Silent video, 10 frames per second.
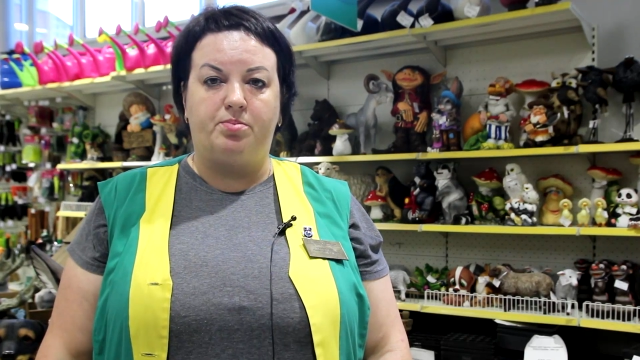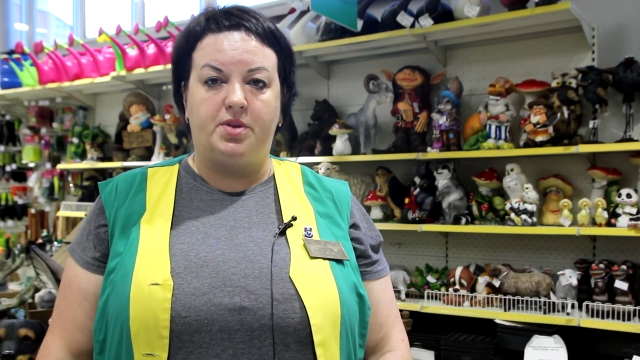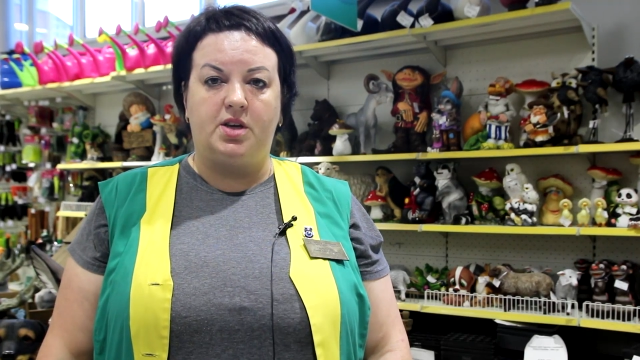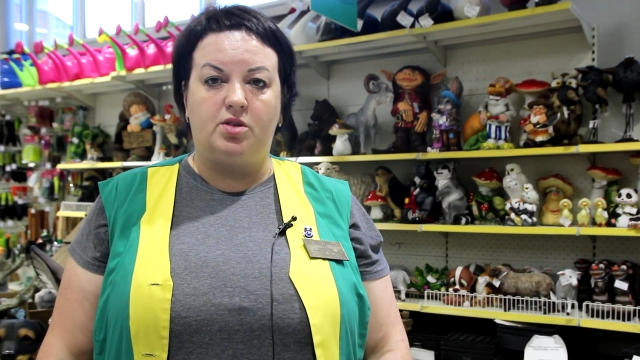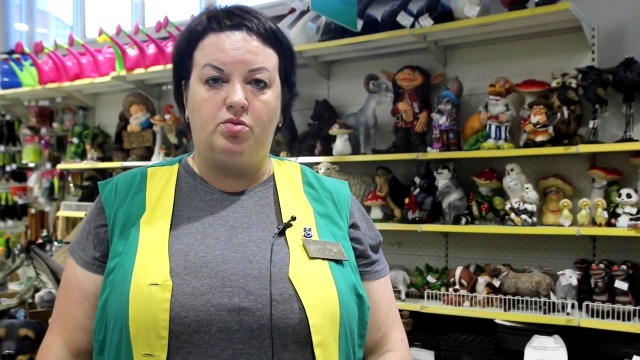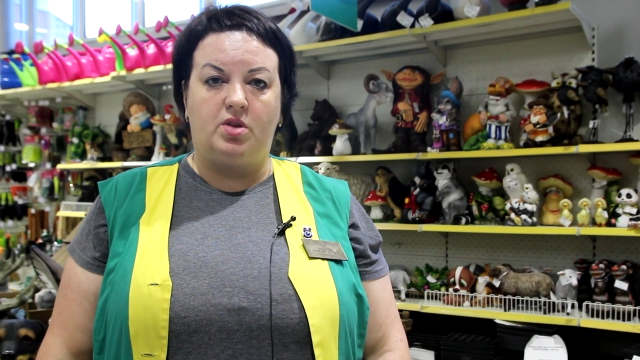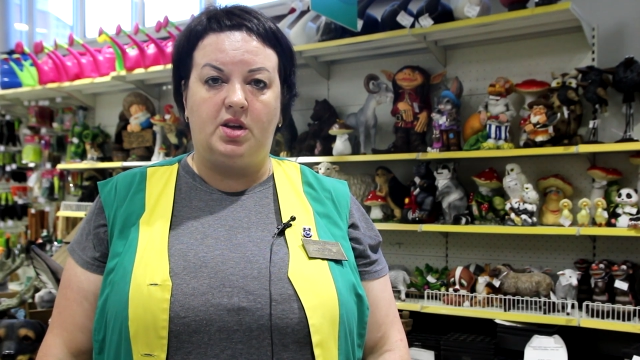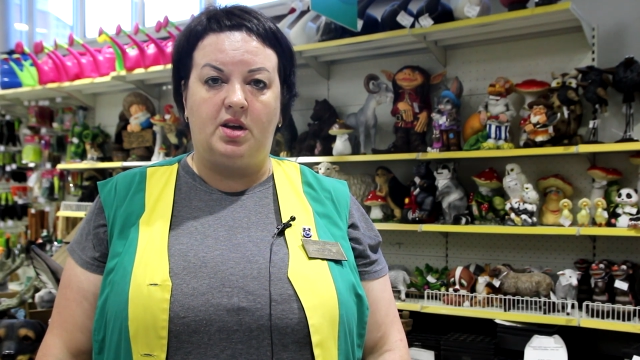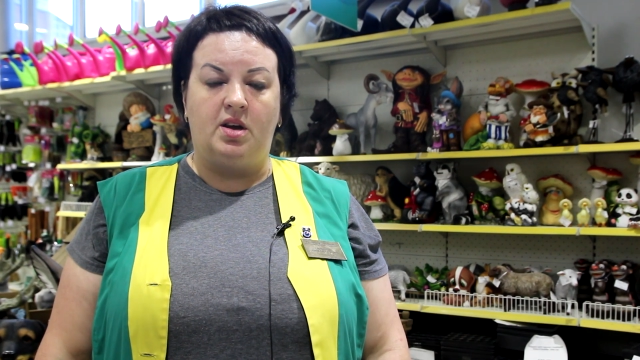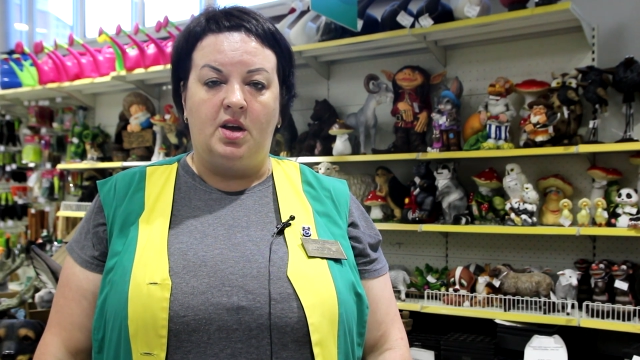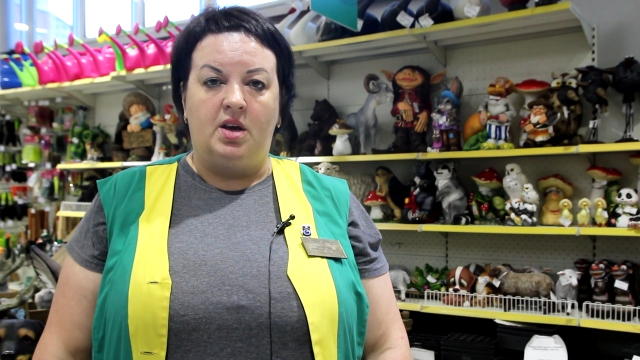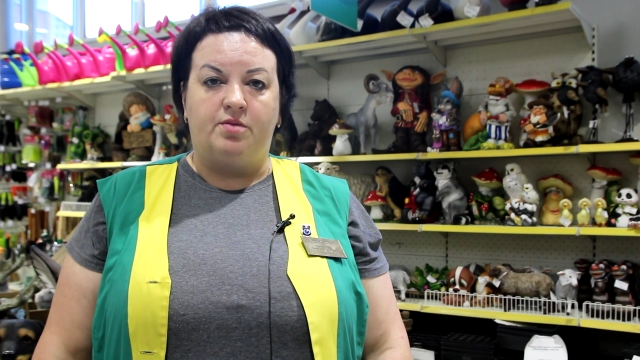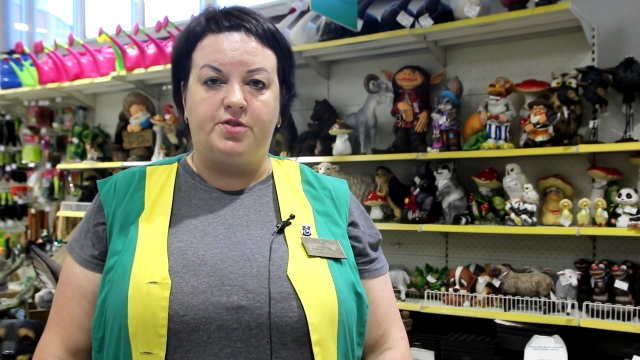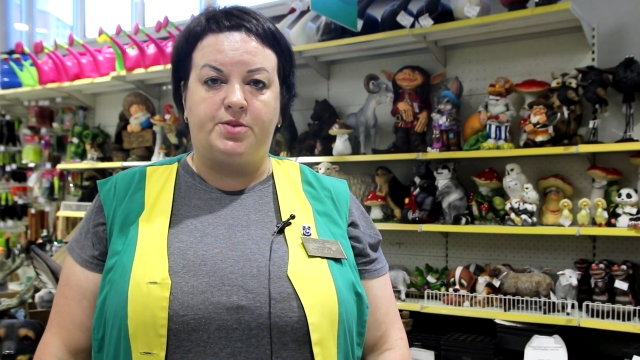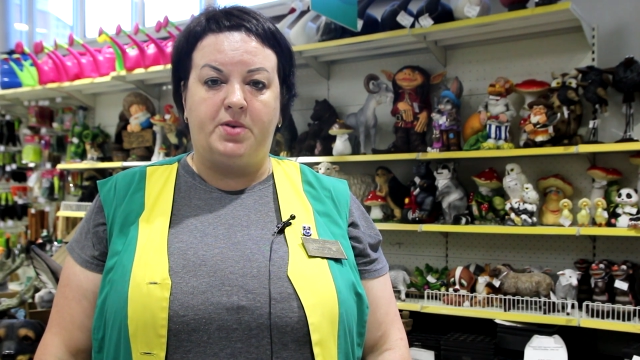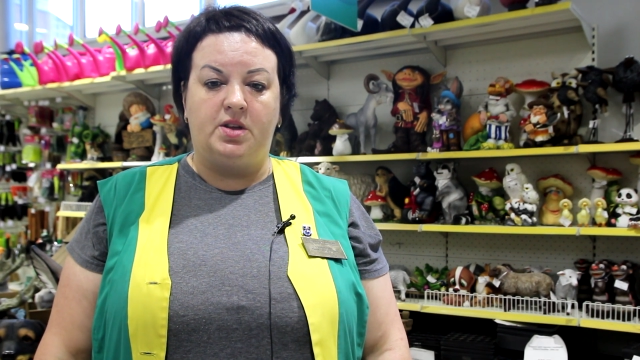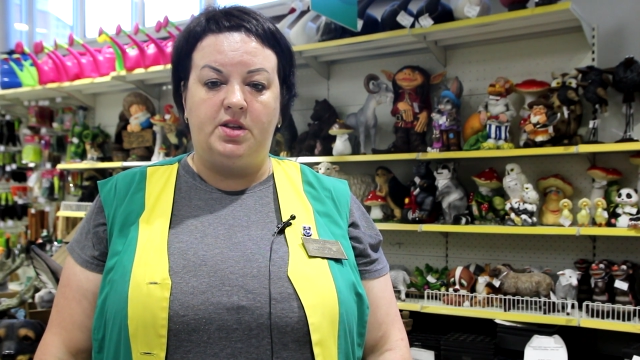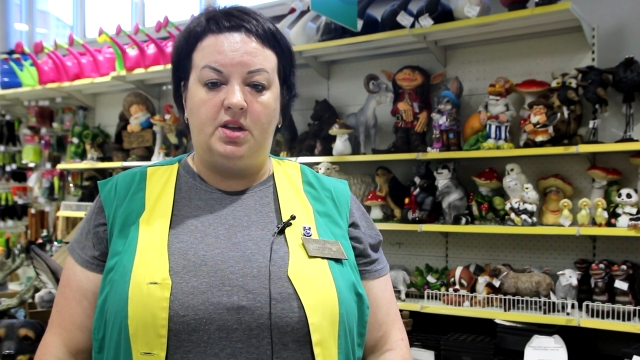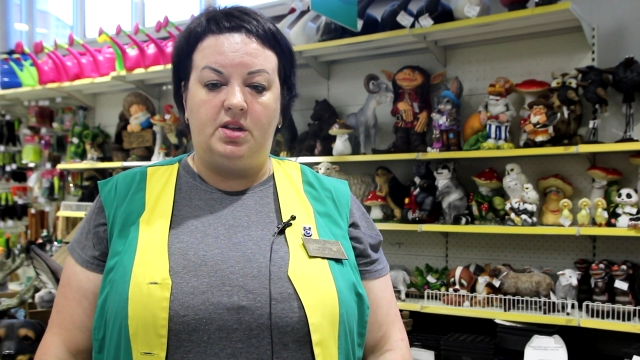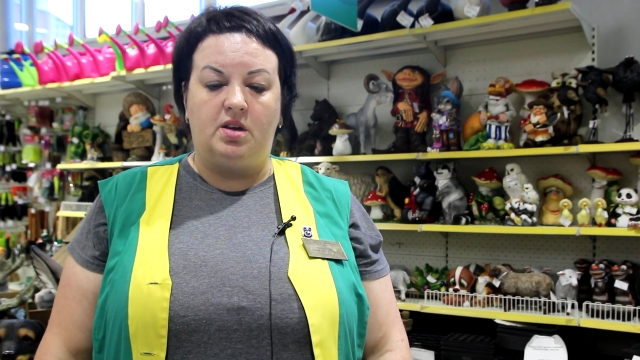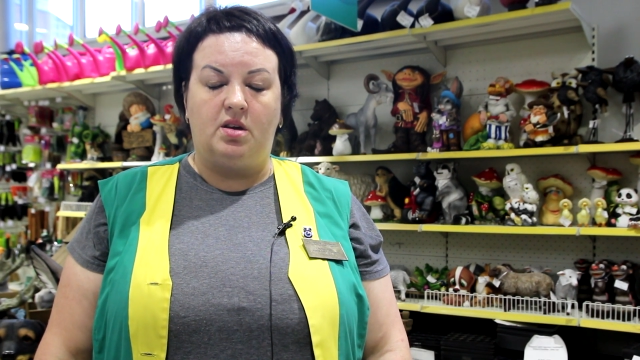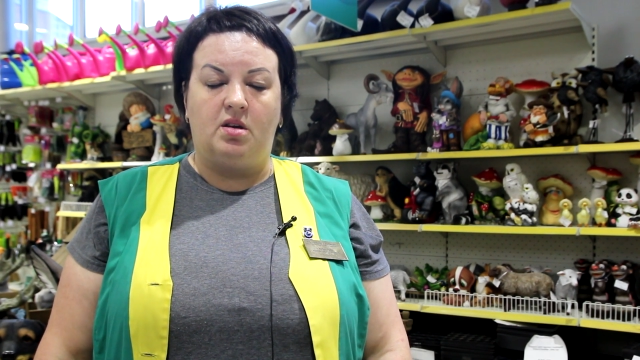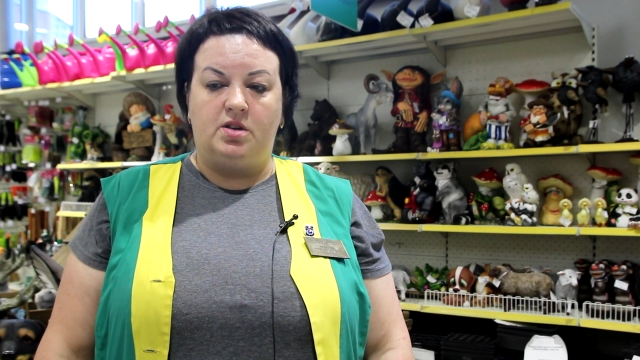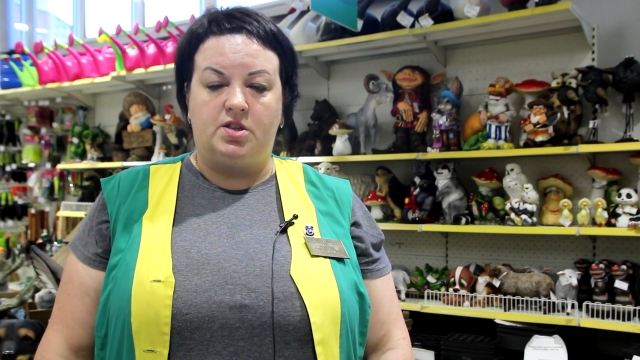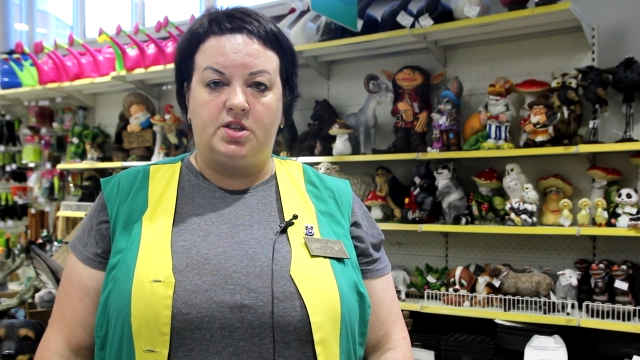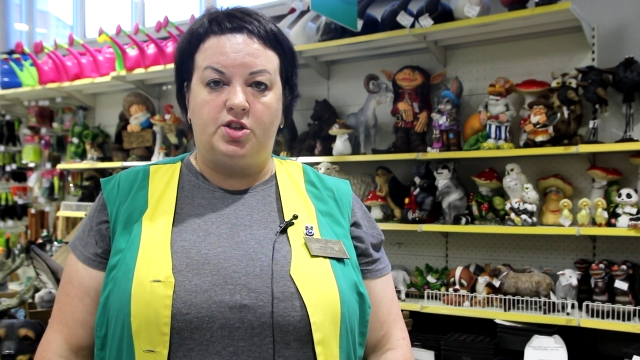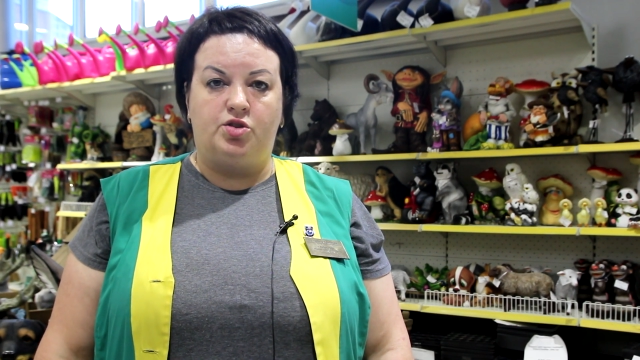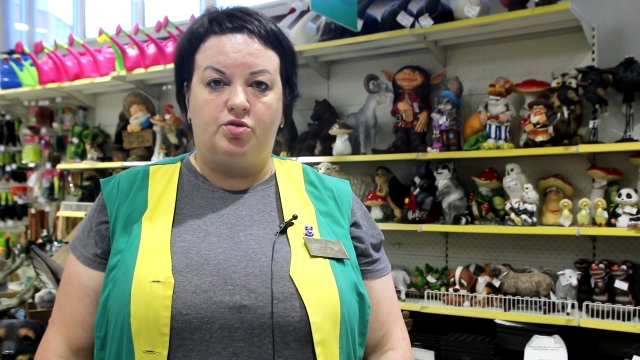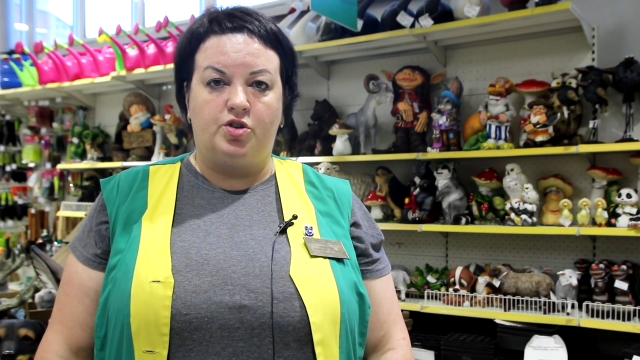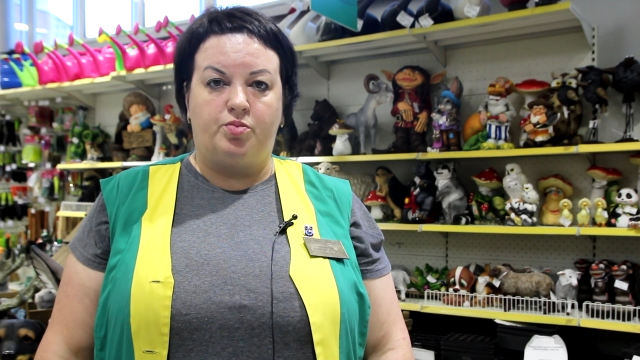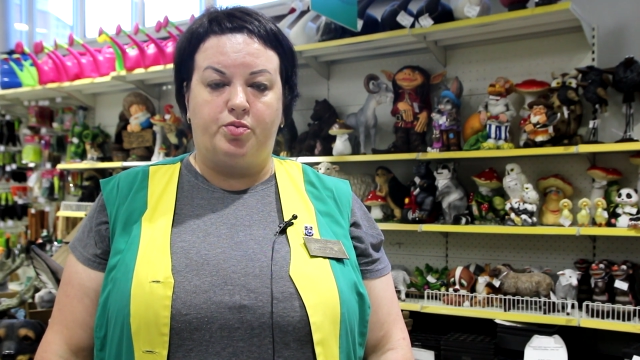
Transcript: подойдут для для восполнения истощенных